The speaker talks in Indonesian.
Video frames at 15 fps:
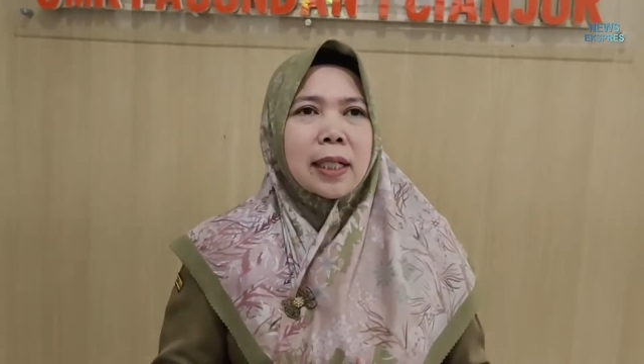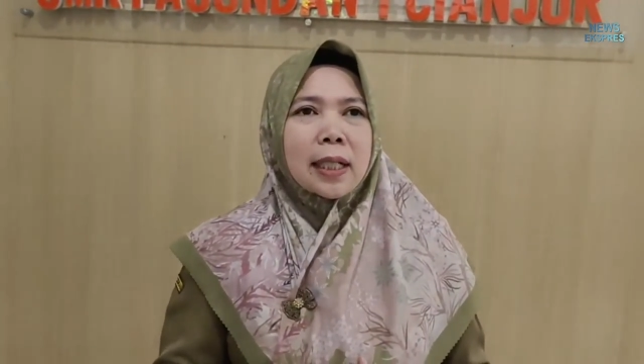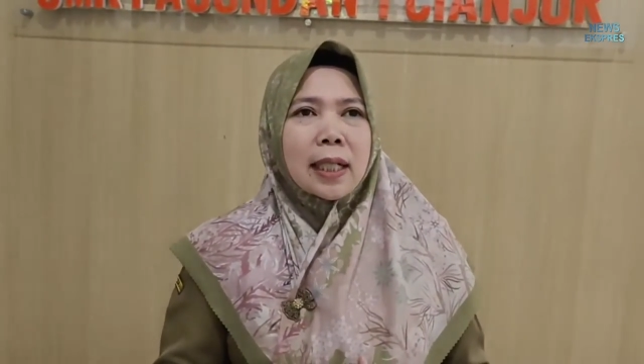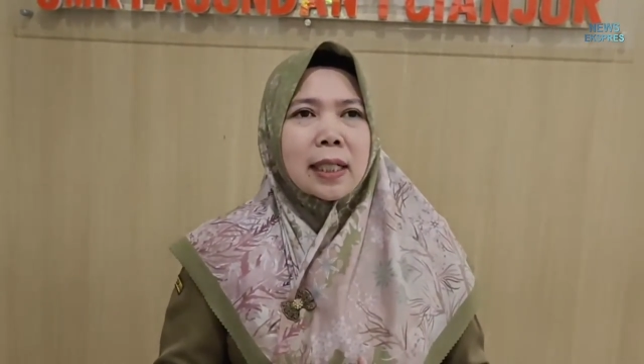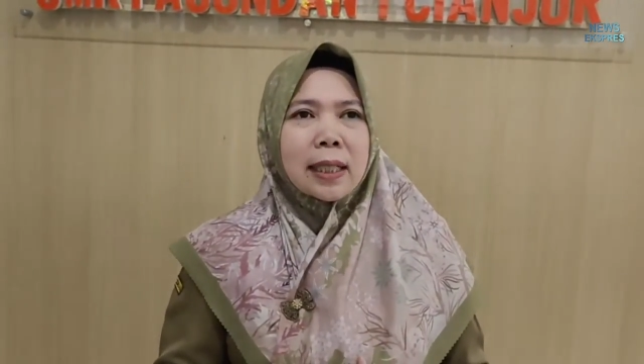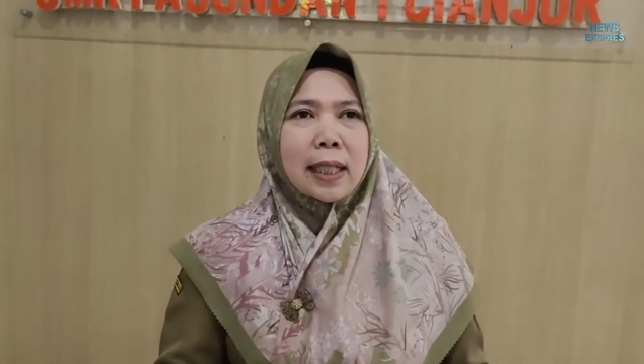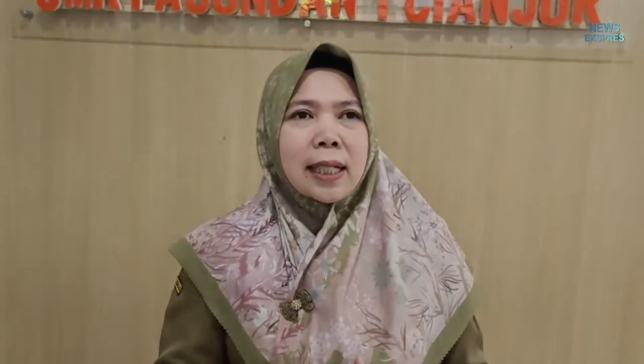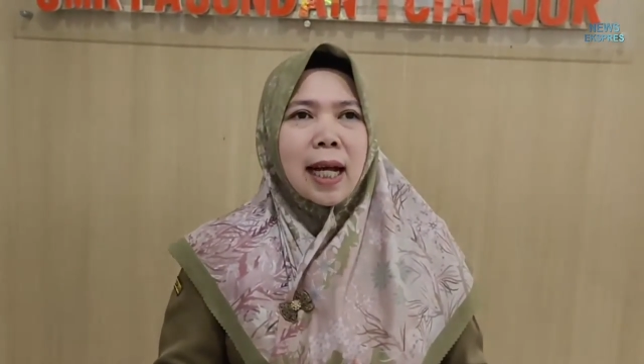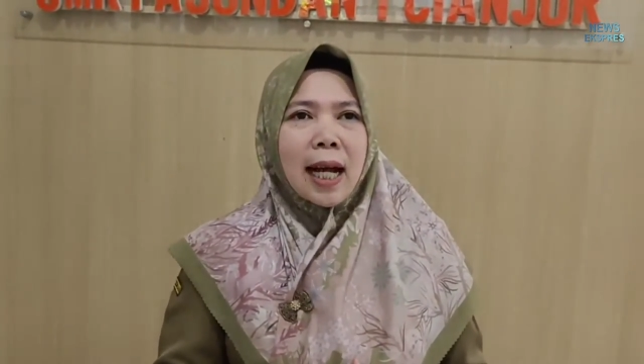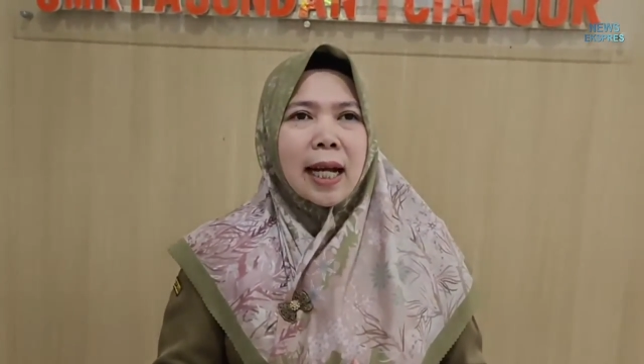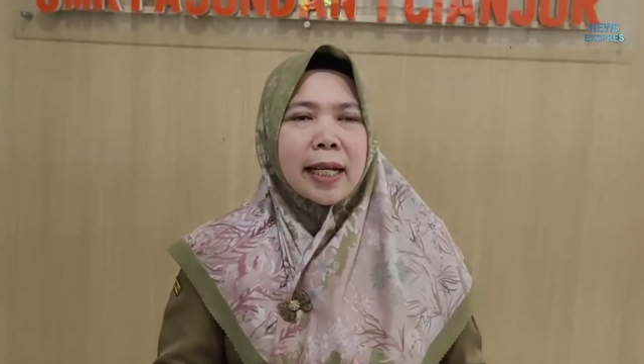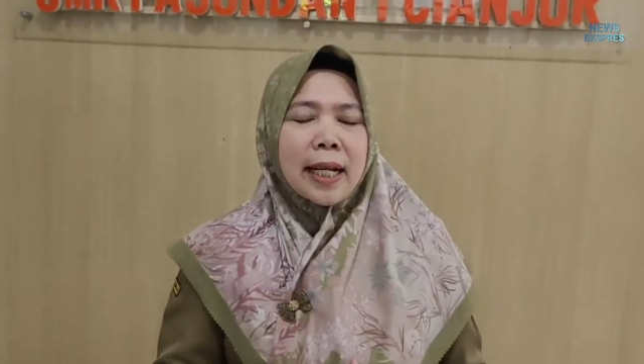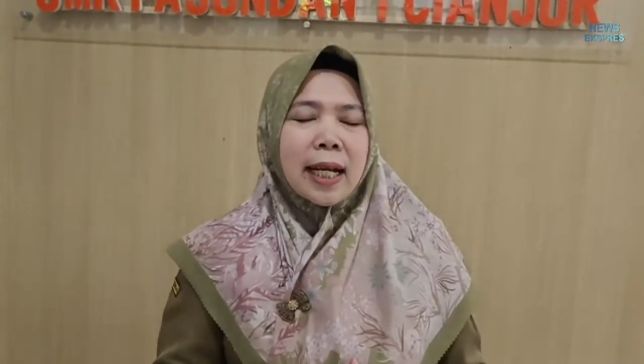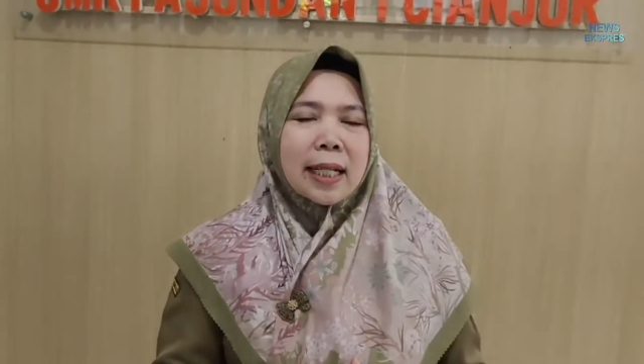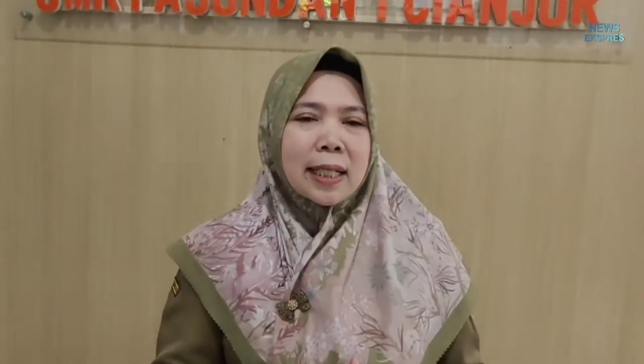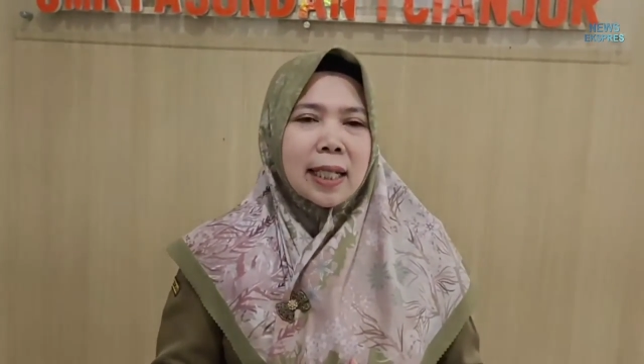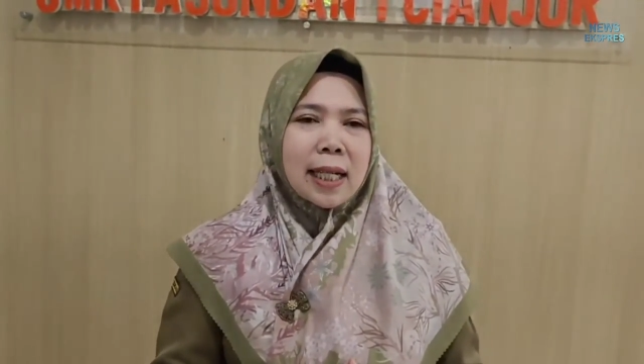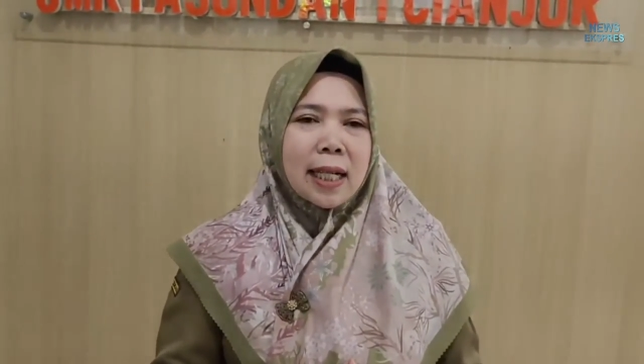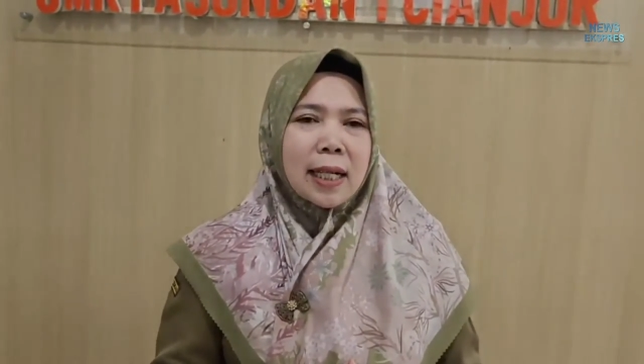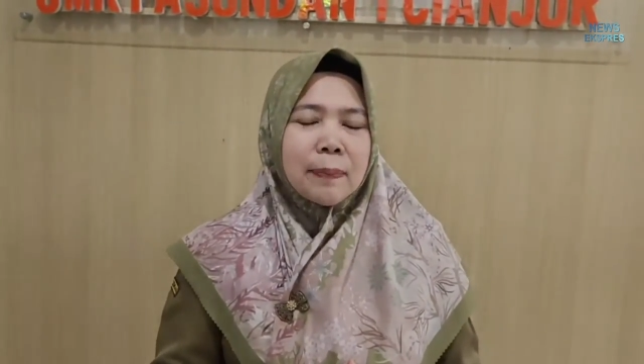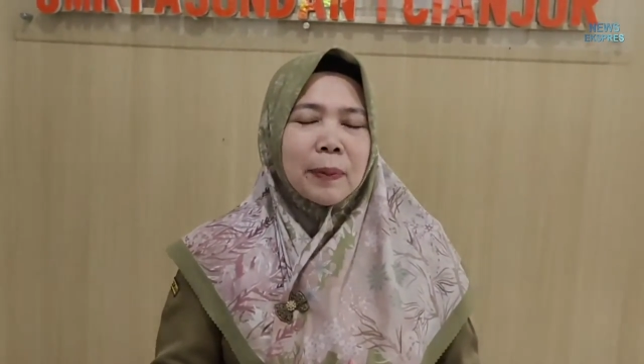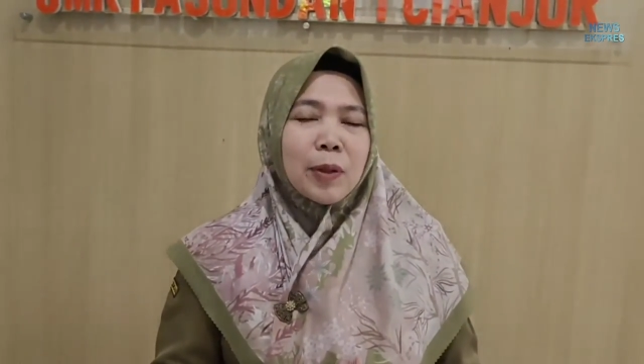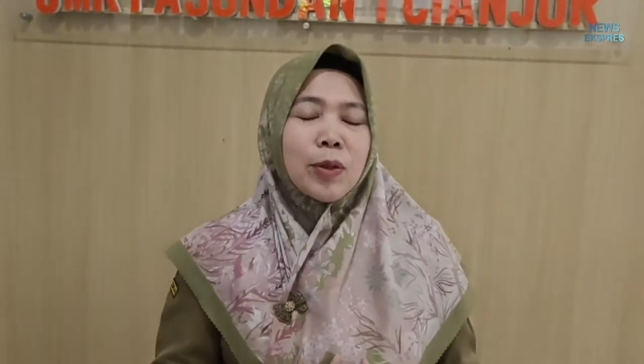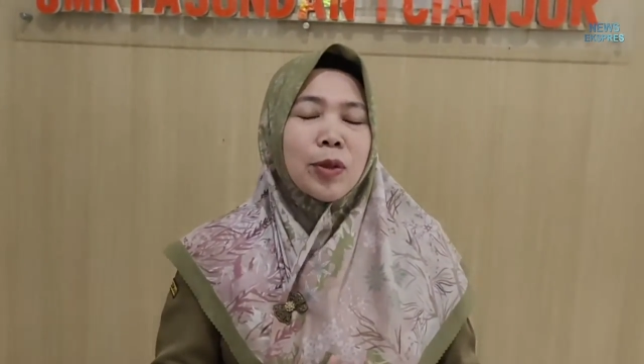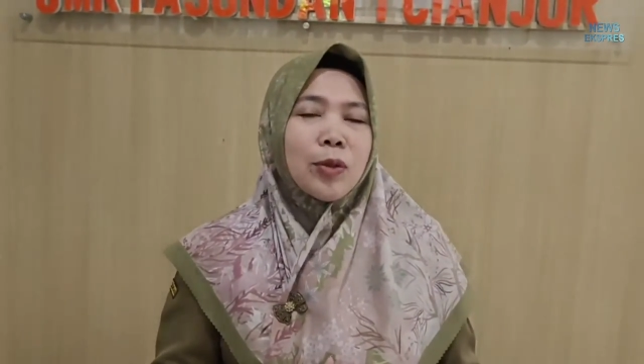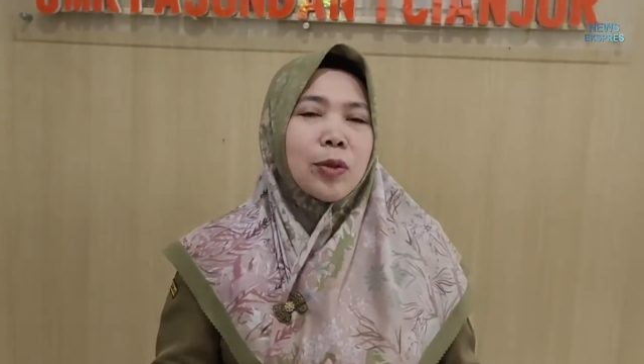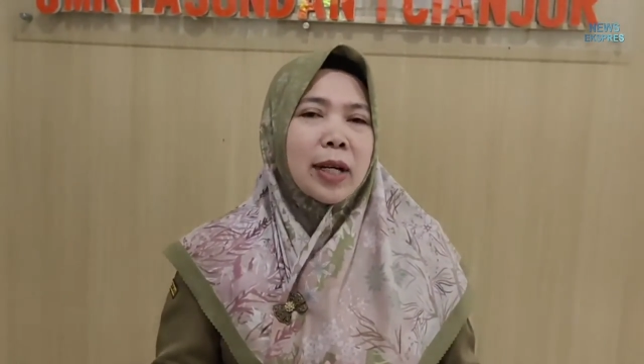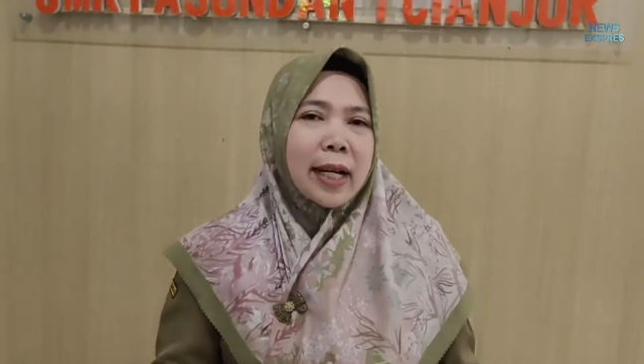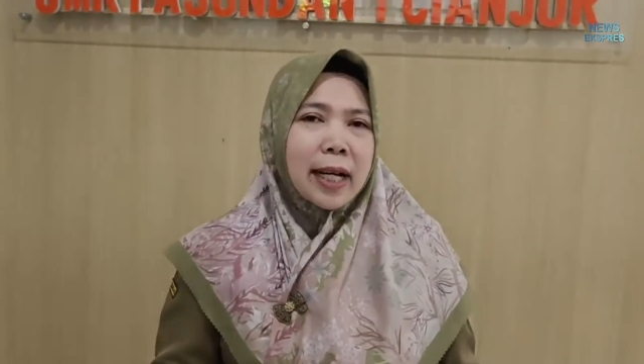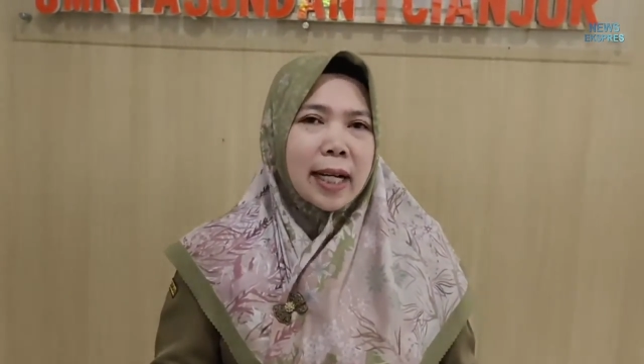eh, tidak adanya
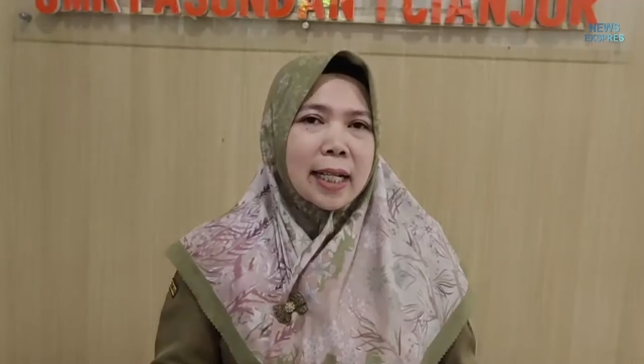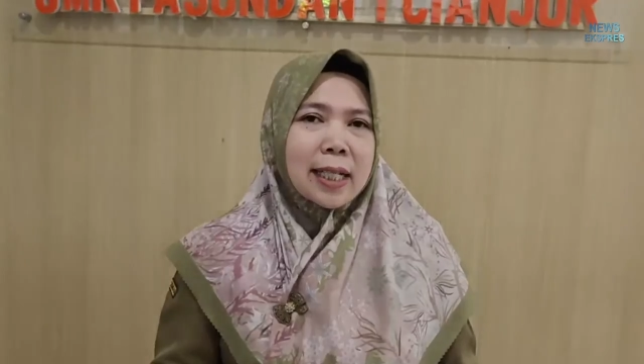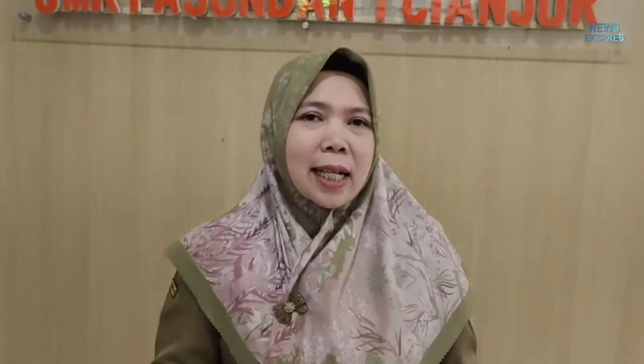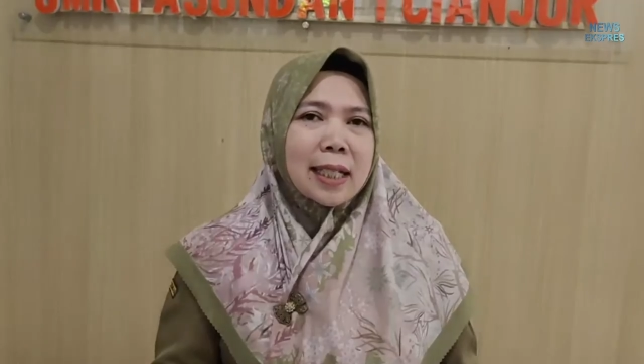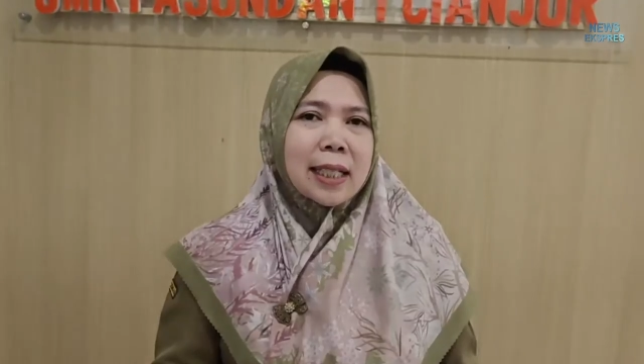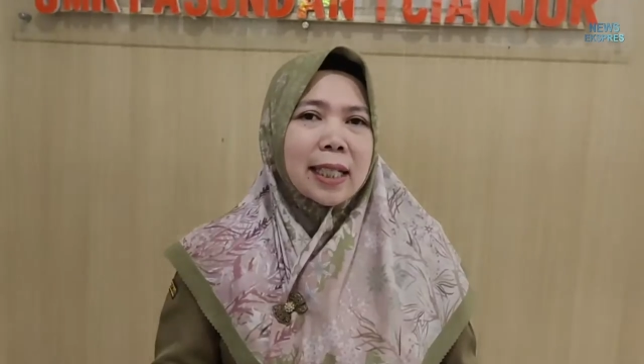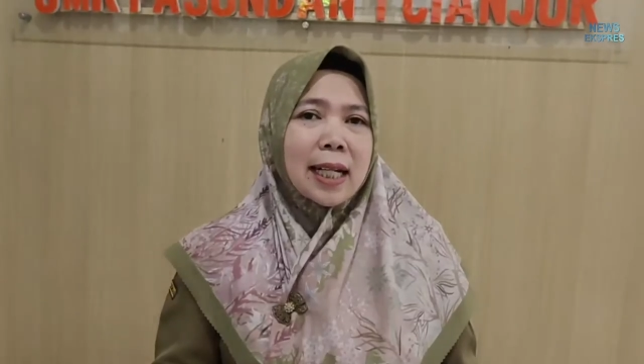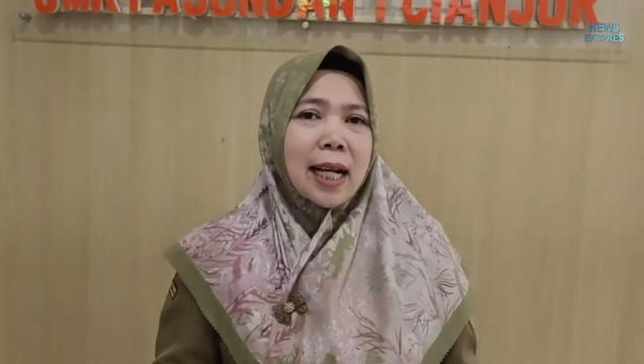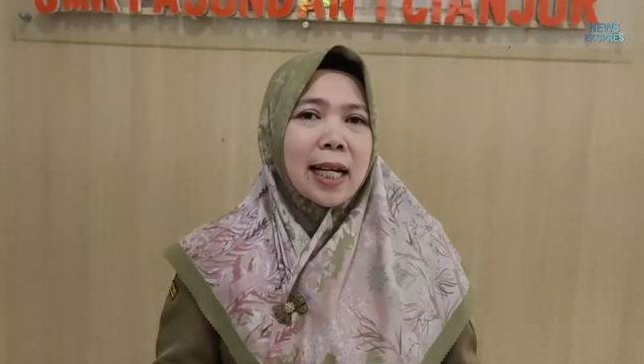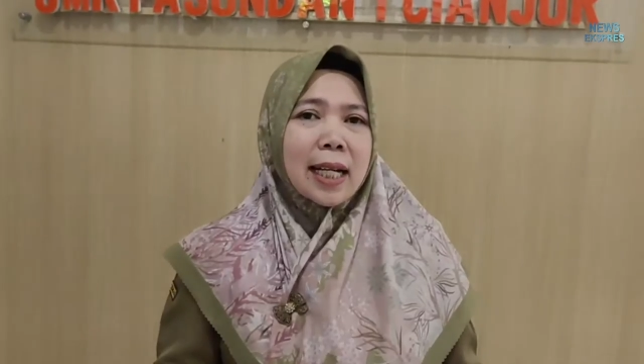perundungan dan tidak